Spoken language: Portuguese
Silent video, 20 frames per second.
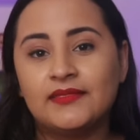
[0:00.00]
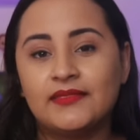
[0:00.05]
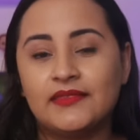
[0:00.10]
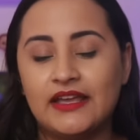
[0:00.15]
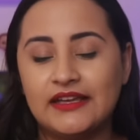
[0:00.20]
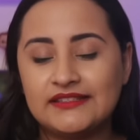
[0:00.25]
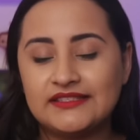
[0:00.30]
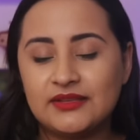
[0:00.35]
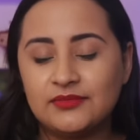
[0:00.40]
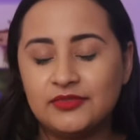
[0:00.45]

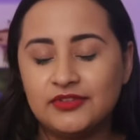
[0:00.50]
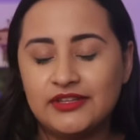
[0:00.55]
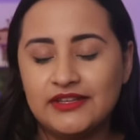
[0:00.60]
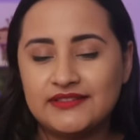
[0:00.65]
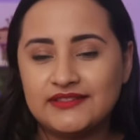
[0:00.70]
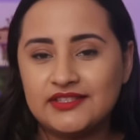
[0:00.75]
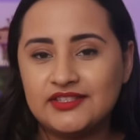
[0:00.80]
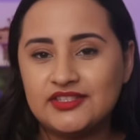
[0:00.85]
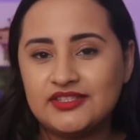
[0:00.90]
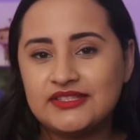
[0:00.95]
Nessa
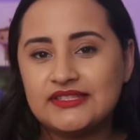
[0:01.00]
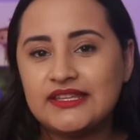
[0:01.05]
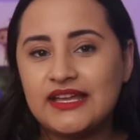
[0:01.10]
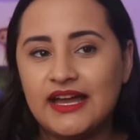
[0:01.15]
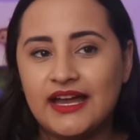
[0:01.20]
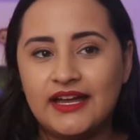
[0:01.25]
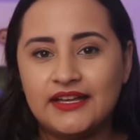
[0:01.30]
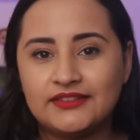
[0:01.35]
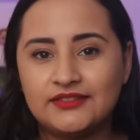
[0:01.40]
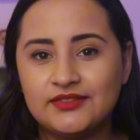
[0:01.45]
mudança de
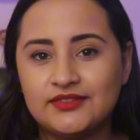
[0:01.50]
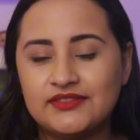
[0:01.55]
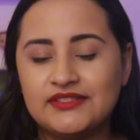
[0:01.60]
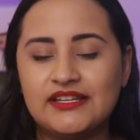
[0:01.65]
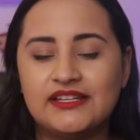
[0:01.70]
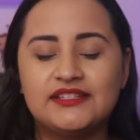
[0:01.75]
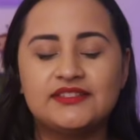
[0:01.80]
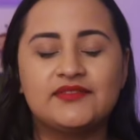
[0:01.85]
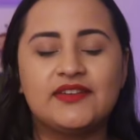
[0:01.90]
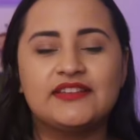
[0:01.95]
status,
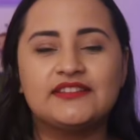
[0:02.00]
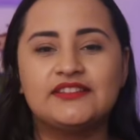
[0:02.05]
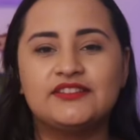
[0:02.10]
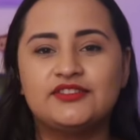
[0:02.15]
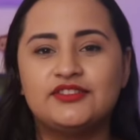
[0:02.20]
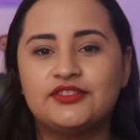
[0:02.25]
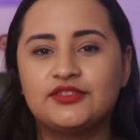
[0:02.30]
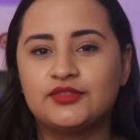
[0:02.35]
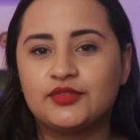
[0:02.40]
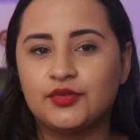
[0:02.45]
eles fazem
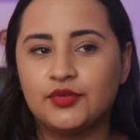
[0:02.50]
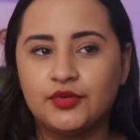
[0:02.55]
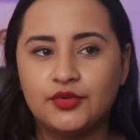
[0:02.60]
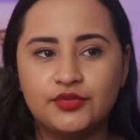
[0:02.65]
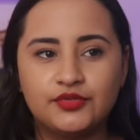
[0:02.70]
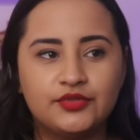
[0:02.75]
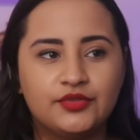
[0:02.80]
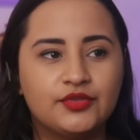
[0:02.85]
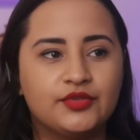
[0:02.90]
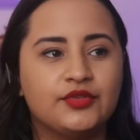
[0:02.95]
de
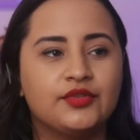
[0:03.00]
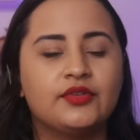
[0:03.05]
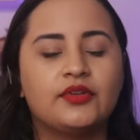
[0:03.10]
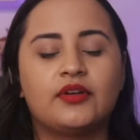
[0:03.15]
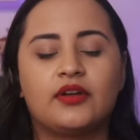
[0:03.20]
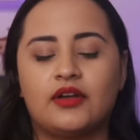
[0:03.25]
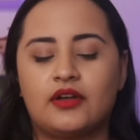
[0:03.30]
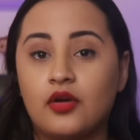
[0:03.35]
tudo,